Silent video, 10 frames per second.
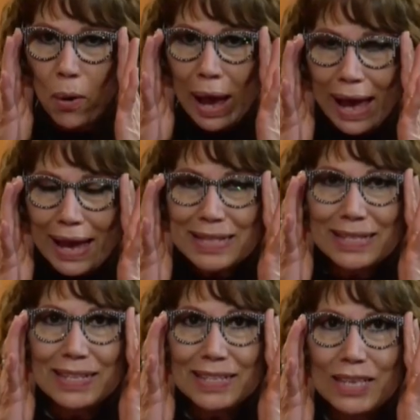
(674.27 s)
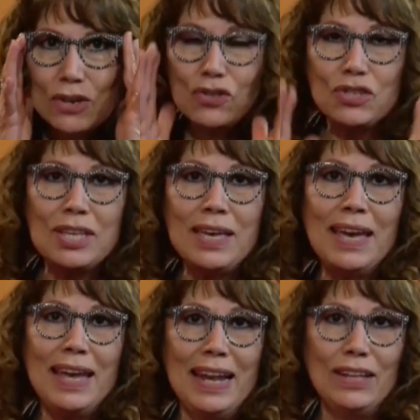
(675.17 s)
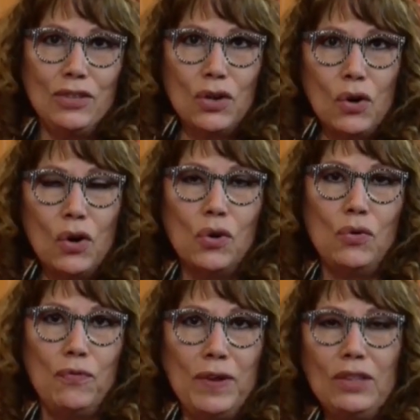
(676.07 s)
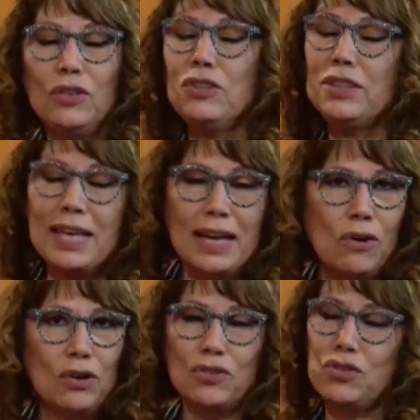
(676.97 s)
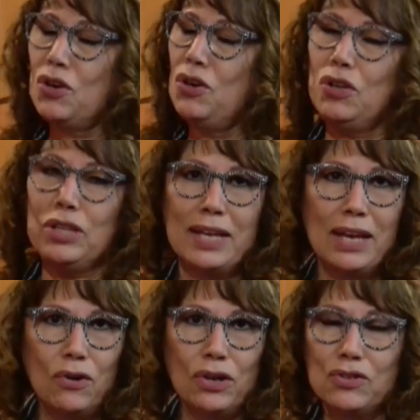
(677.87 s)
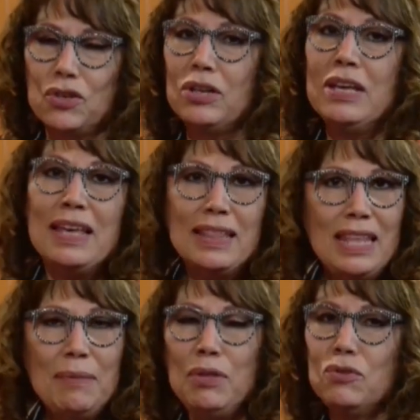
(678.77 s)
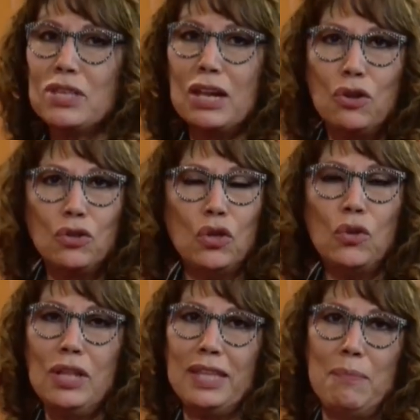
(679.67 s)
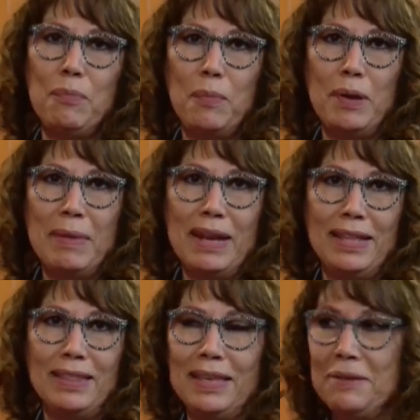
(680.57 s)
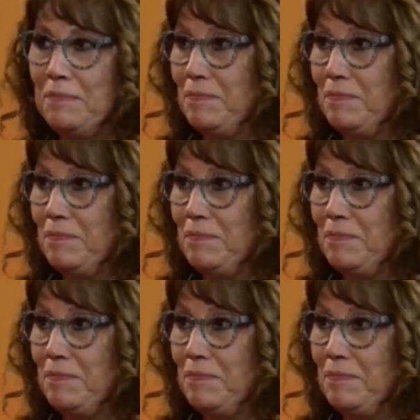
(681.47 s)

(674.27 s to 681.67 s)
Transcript: háganse sí o sí el anteojo con un filtro, tenga corrección, no tenga corrección, deben de usarlo todo el tiempo permanente.